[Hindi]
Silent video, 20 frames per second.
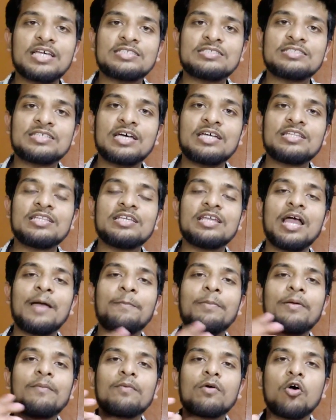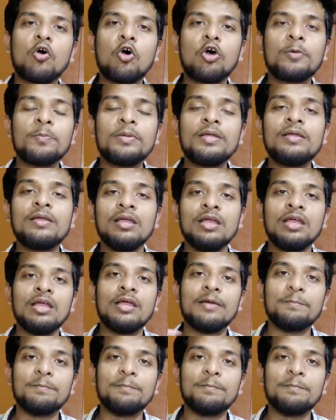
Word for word: साथ साथ यहाँ पे और भी